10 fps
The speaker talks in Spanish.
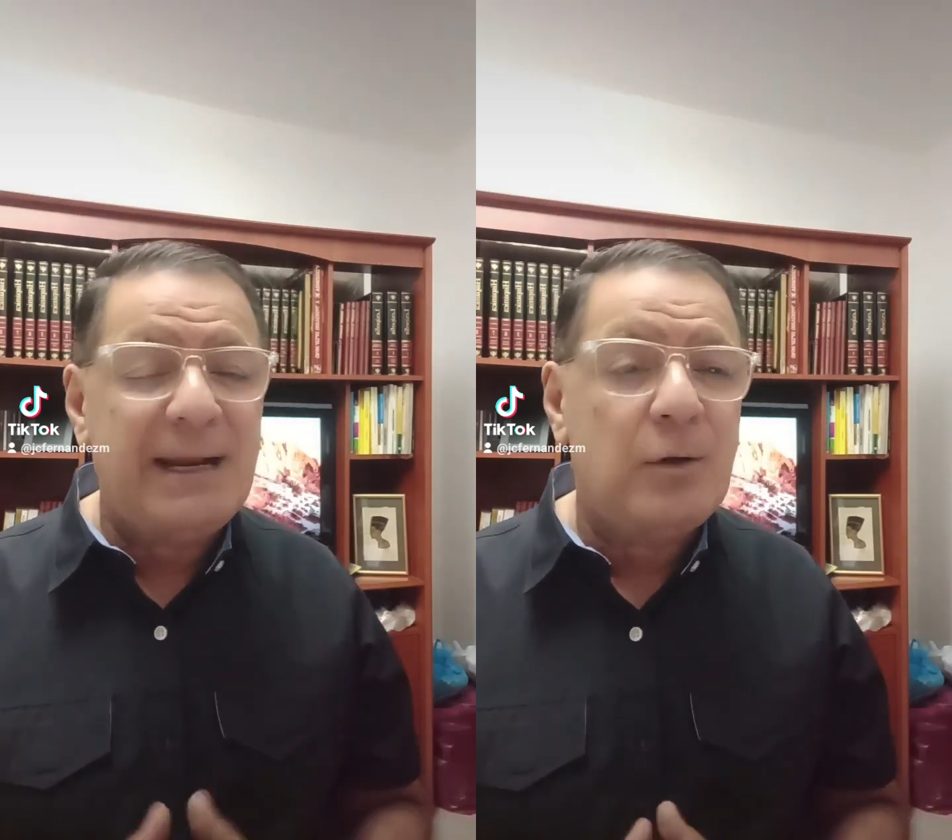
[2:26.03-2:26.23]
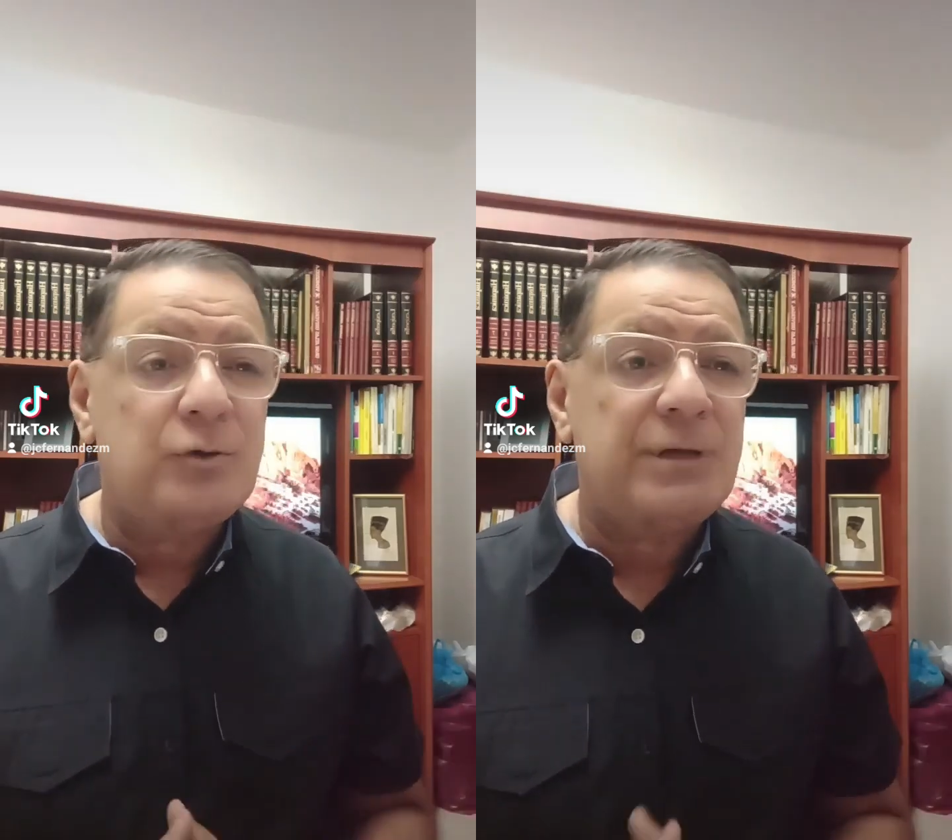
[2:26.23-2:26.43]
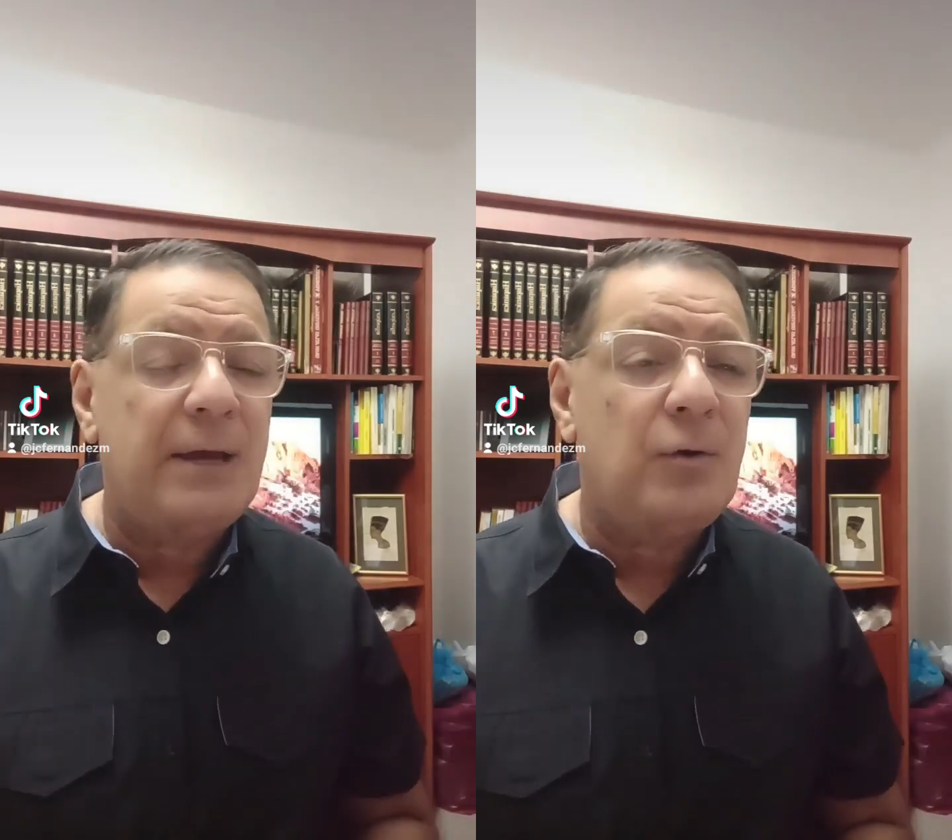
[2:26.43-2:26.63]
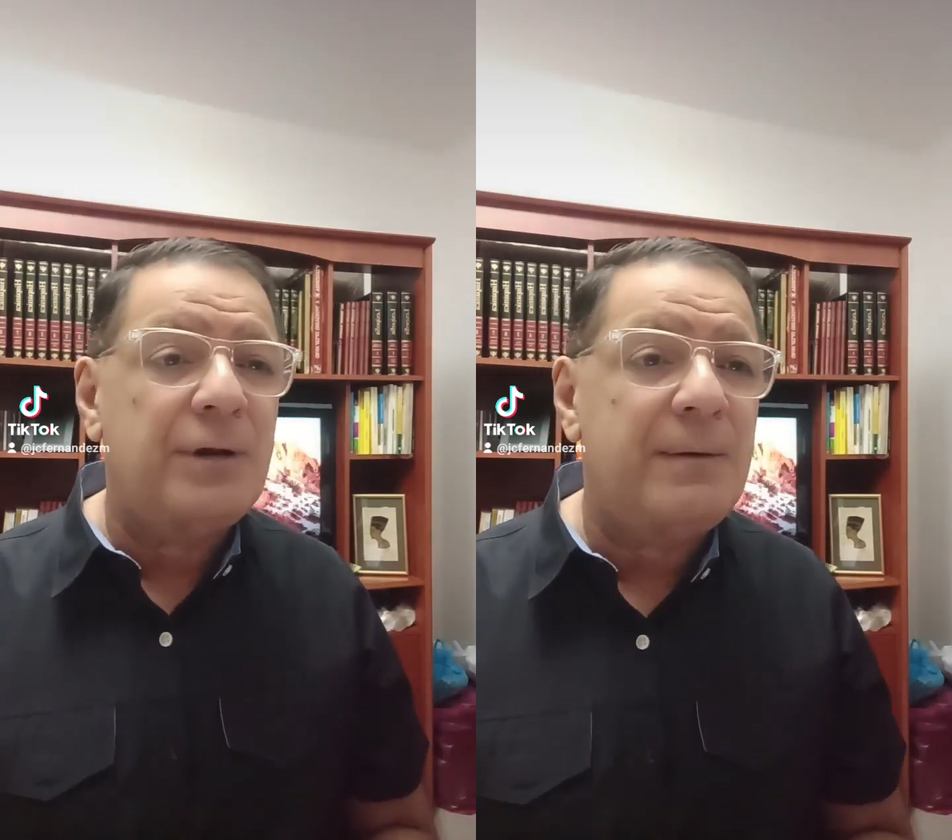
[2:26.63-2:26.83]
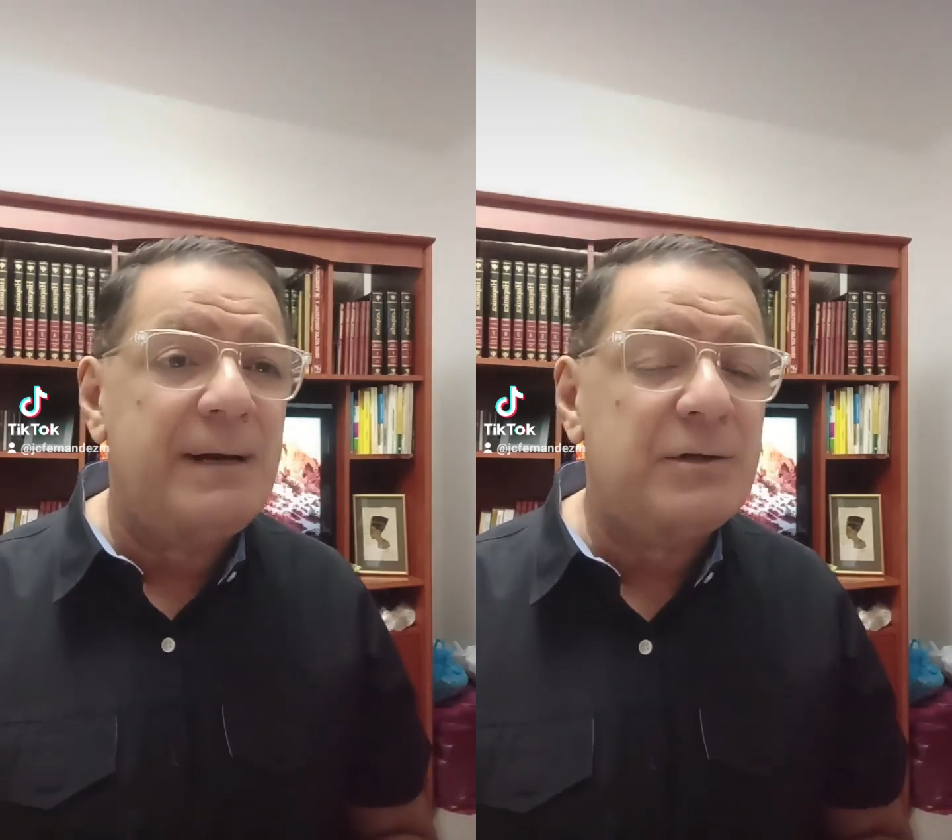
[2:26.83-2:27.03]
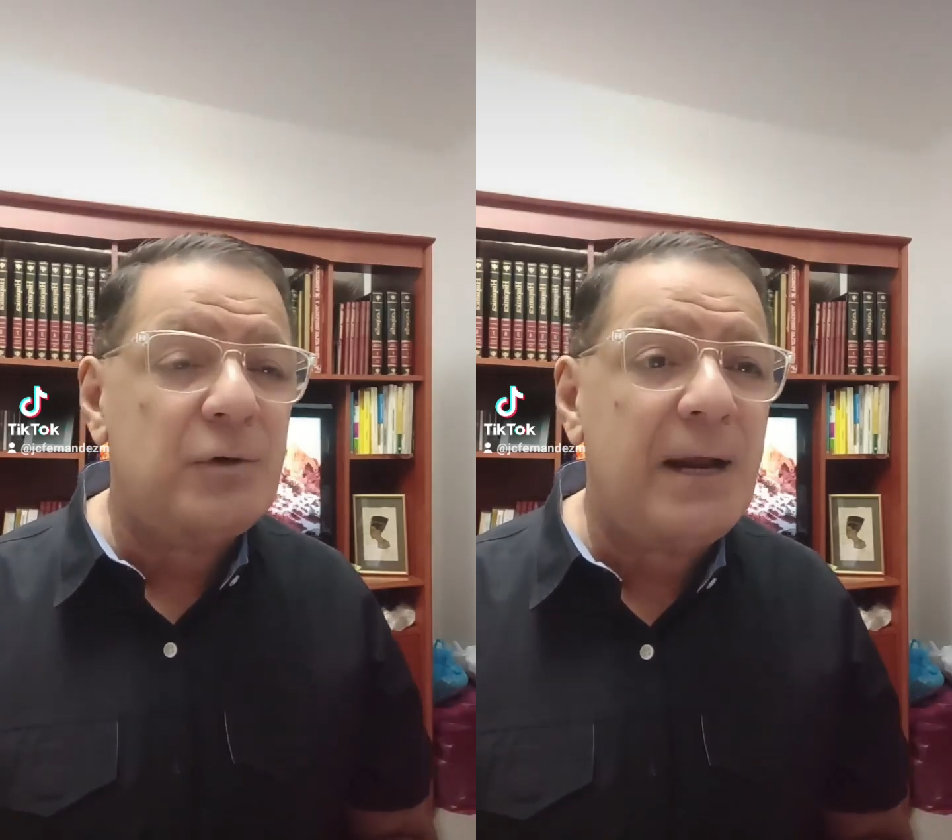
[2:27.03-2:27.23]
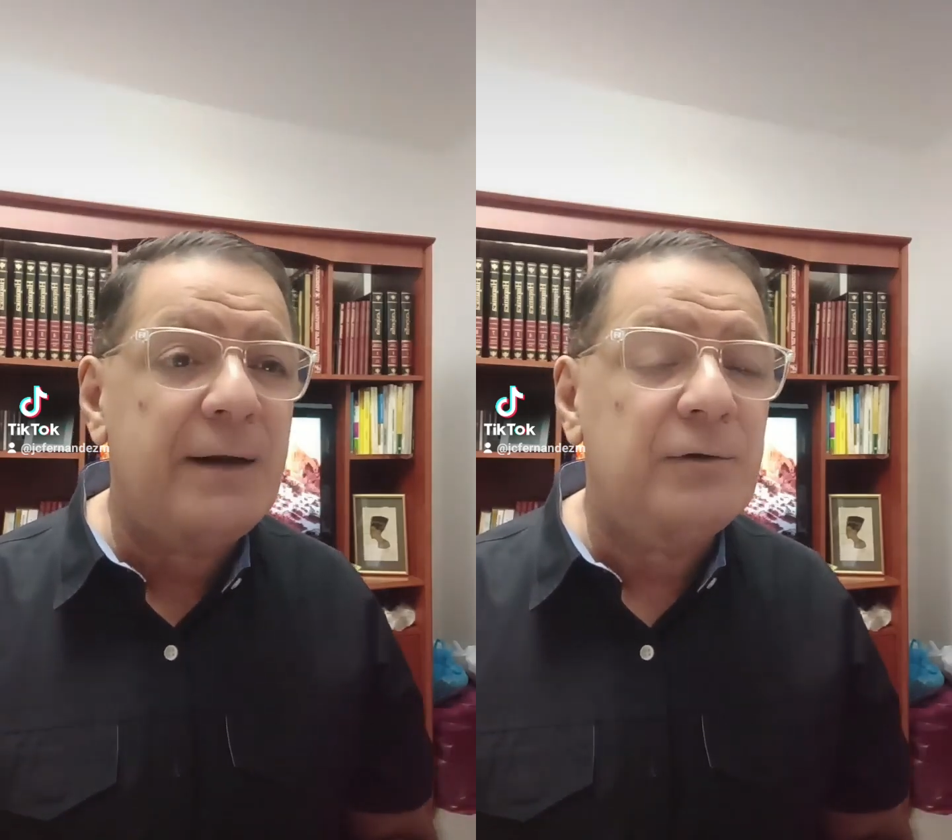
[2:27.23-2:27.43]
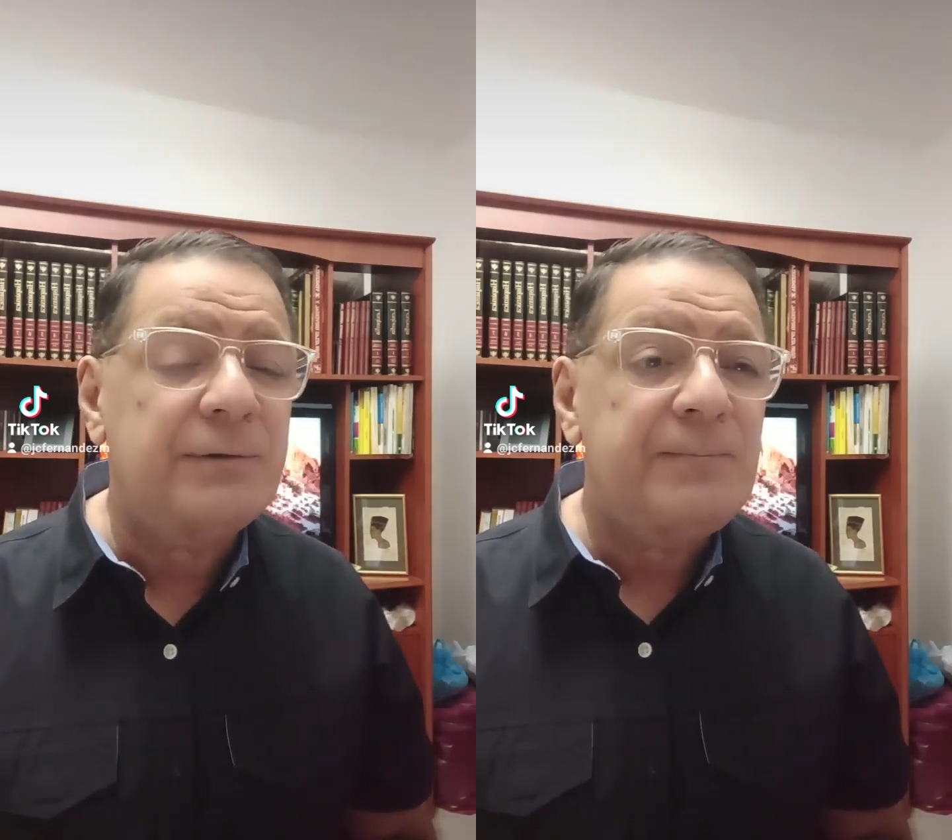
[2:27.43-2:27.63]
negociadores
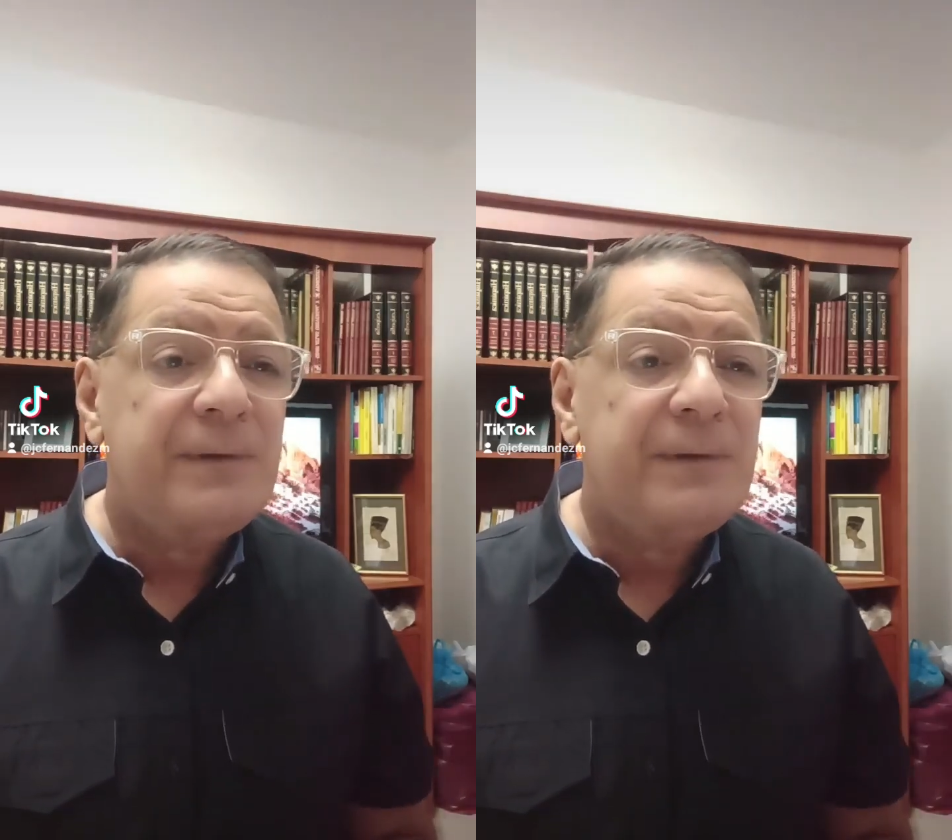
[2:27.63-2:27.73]
venezolanos